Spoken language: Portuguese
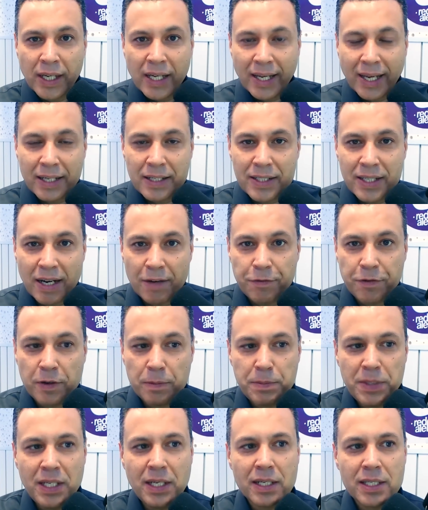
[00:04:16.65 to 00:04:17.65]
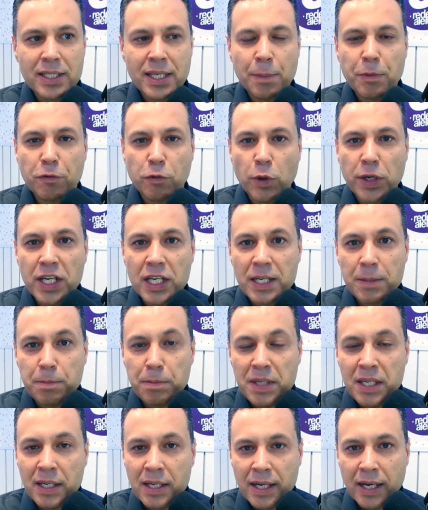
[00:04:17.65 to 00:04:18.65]
Quer dizer, a família sempre foi
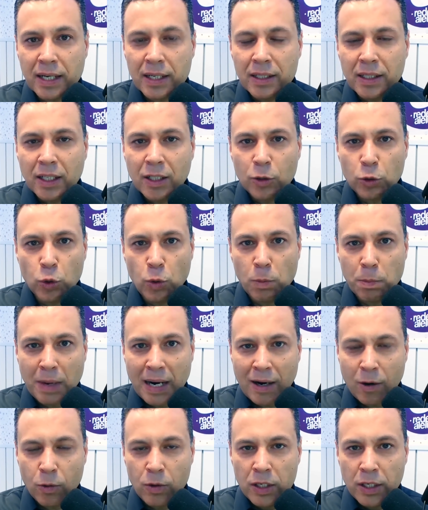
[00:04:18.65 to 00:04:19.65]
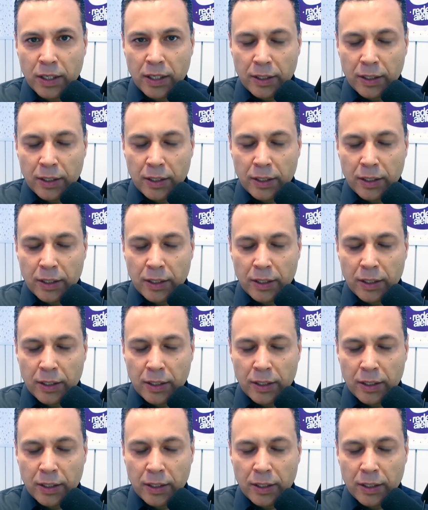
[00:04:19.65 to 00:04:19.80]
inimiga do mal.